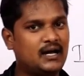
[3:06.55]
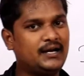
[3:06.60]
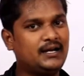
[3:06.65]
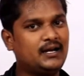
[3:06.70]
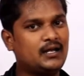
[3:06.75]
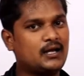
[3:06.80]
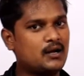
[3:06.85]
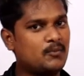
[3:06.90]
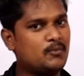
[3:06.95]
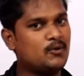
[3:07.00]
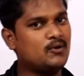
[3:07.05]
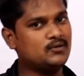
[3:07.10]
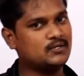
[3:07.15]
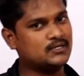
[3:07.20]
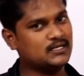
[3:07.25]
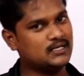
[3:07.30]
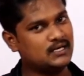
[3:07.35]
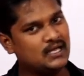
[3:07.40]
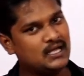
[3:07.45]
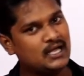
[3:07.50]
ఐడియా
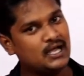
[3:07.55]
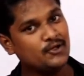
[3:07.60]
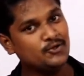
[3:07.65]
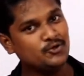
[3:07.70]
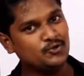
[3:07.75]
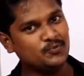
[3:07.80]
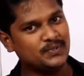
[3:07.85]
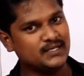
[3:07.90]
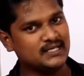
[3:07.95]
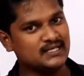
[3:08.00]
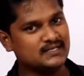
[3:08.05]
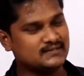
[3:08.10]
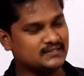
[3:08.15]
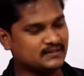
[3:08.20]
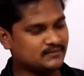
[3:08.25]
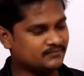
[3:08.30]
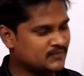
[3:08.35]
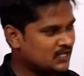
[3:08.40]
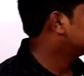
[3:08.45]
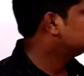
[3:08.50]
అబౌట్ ఐయూపీఎస్సి